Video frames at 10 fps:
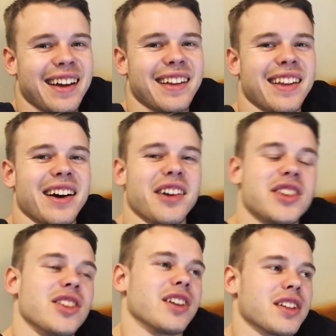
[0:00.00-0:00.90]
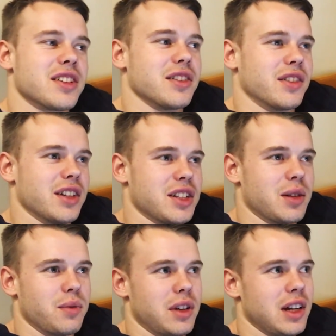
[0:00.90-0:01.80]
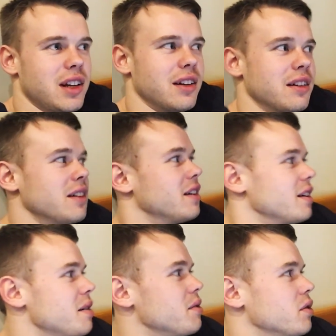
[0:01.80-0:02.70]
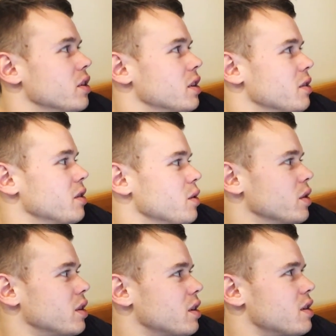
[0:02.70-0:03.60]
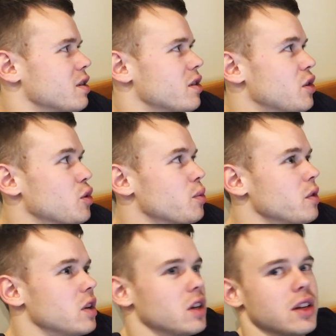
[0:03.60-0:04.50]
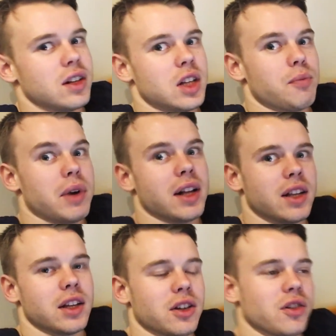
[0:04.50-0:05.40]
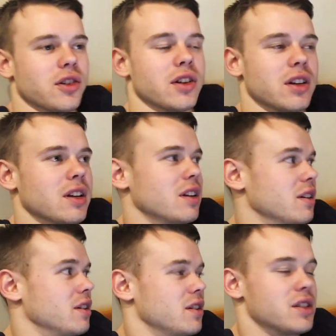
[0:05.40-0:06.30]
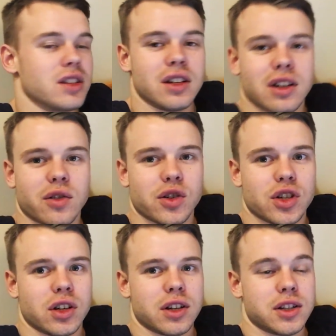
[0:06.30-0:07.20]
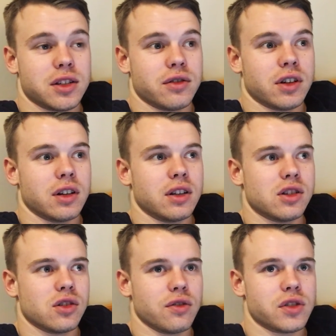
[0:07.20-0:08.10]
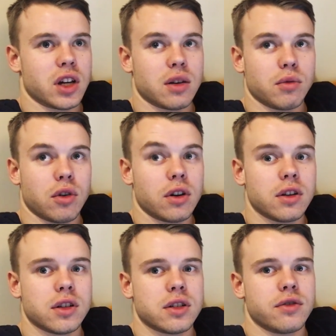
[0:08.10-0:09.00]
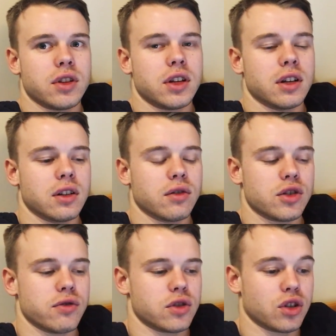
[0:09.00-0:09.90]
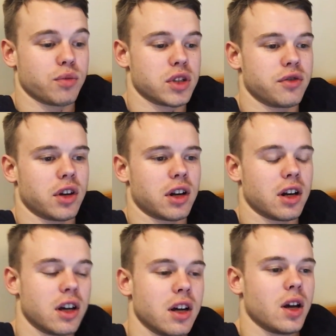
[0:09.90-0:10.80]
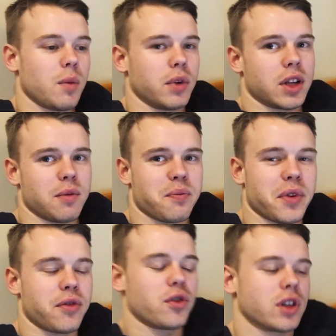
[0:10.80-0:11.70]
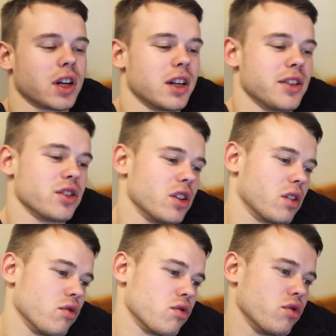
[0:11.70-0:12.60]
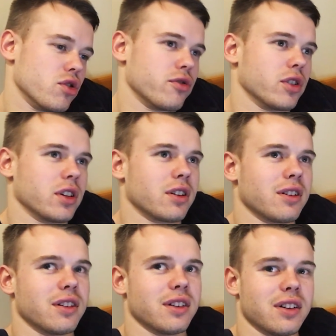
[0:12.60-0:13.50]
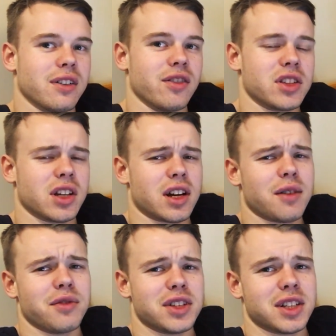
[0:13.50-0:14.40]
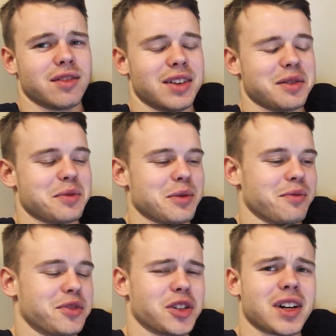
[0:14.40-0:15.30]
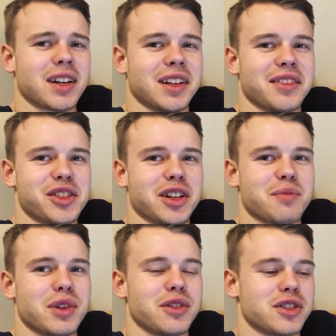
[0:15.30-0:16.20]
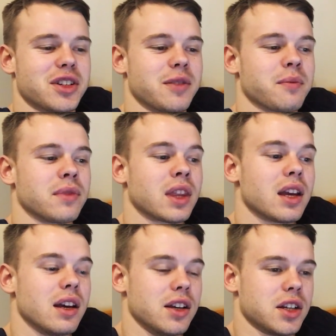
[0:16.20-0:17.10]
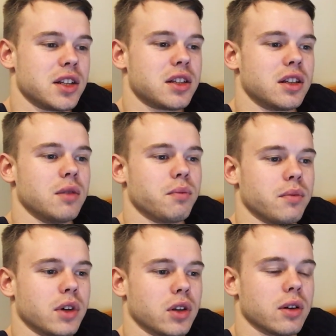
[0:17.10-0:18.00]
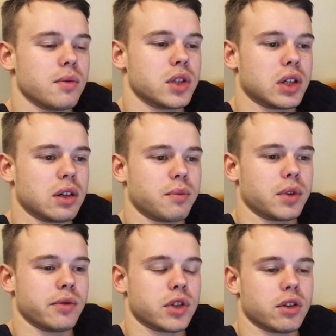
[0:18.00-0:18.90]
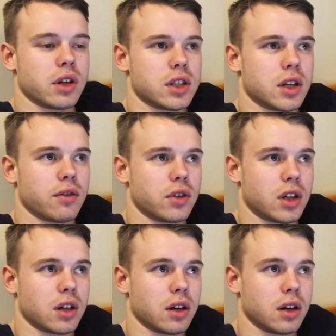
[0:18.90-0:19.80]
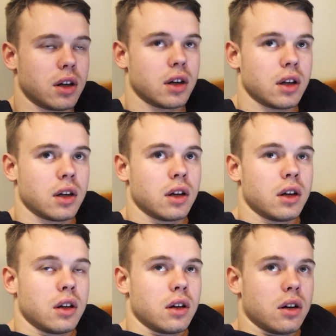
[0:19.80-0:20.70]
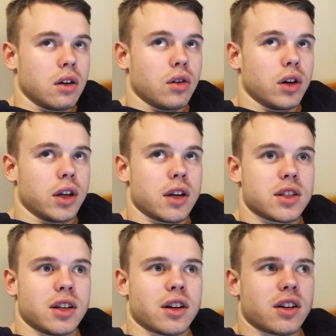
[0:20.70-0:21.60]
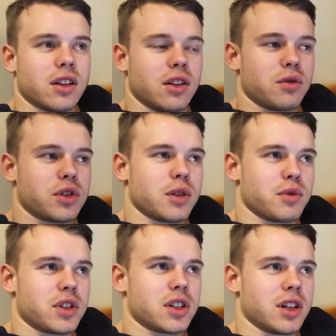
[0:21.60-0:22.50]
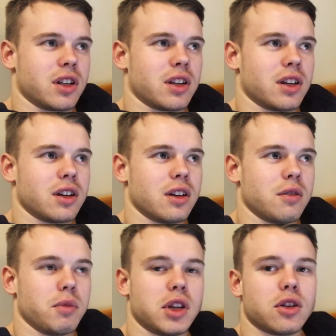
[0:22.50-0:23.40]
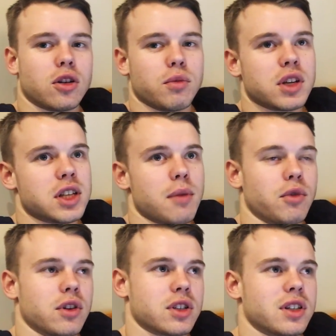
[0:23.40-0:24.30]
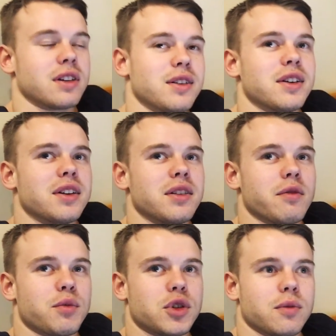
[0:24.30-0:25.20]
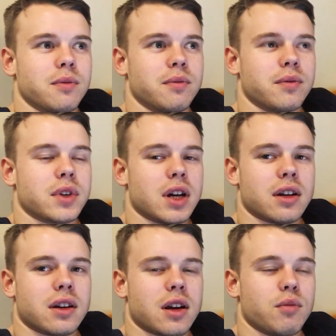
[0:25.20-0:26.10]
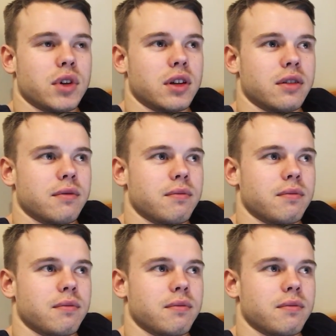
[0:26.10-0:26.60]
да, очень красиво на самом деле. Вот такой вот крупный, лопатый такой снег, очень красиво. Еще в старом городе здесь в Риге это очень все атмосферно. Мы там пофоткались уже, кучу фоток э, в Инстаграм выставили, в общем, все как надо, все как положено. И сейчас сидим, готовимся, потому что у нас завтра, ой, я не знаю, как это на русском сказать, midterm exam у нас. В общем, как, как бы